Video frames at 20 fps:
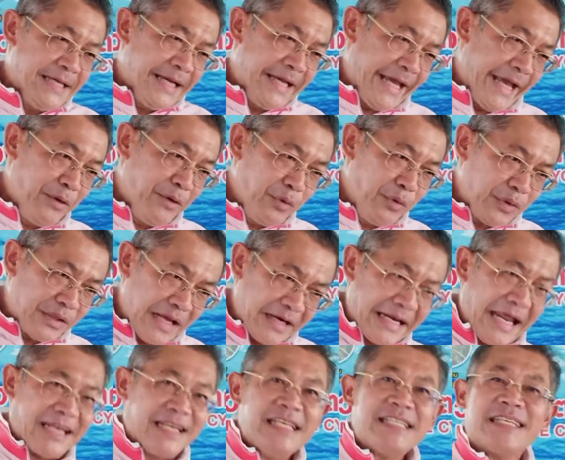เห็นตั้ง
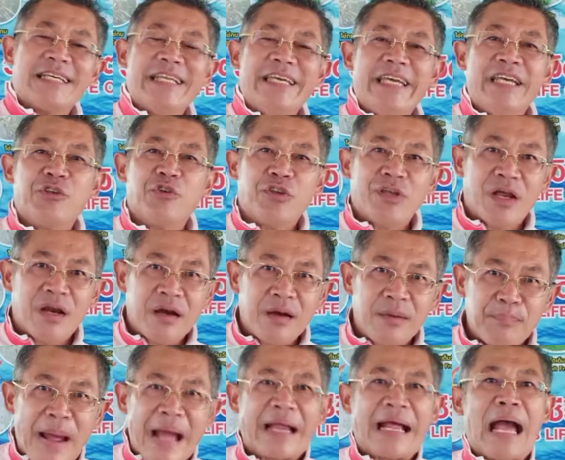แต่ทฤษฎีจนถึง
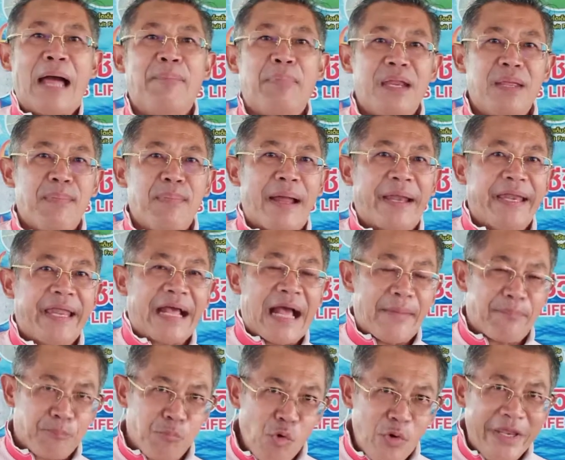ภาคการปฏิบัตินะครั
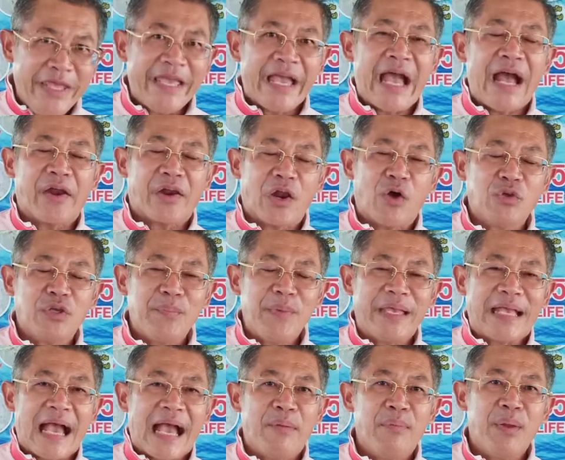บพรุ่งนี้ฮะเราจะมี
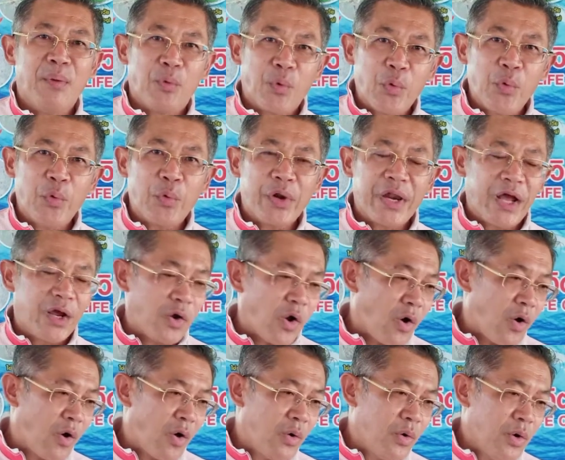การเรียนรู้เรื่องข
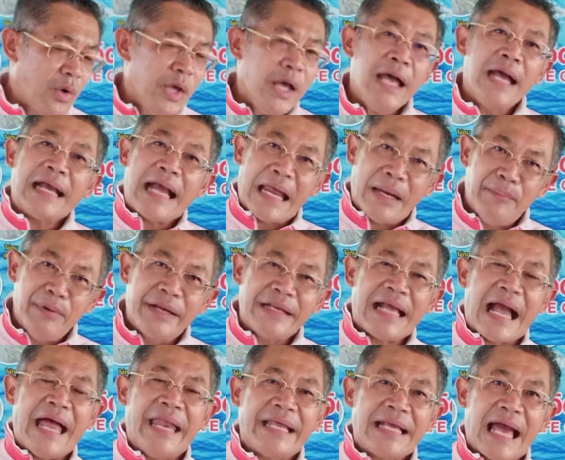องการดำเนิน
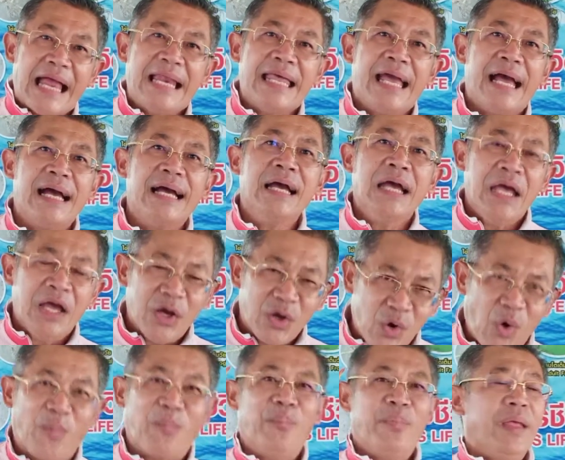การในการเลี้ยง
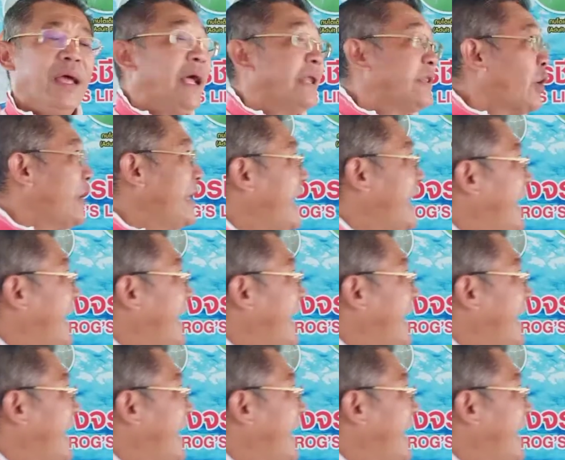กบ ตอนนี้เอ